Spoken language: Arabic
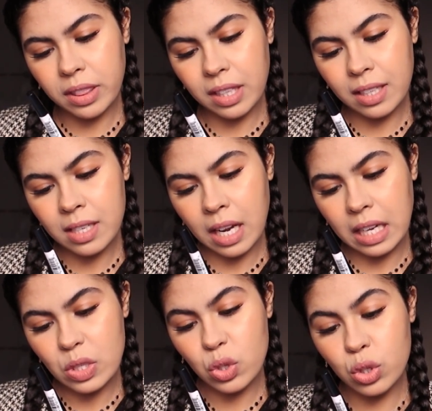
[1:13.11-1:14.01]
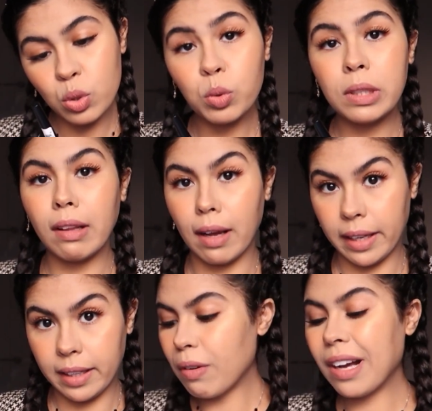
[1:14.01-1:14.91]
thin as you'd
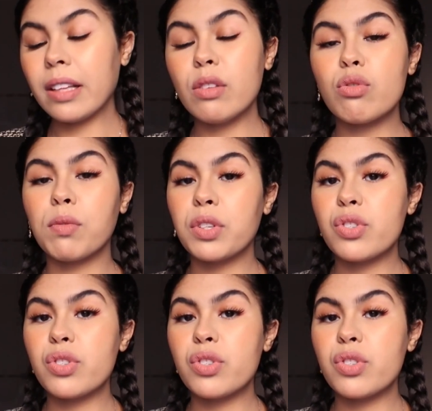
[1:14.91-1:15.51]
like فغادي نشوفوا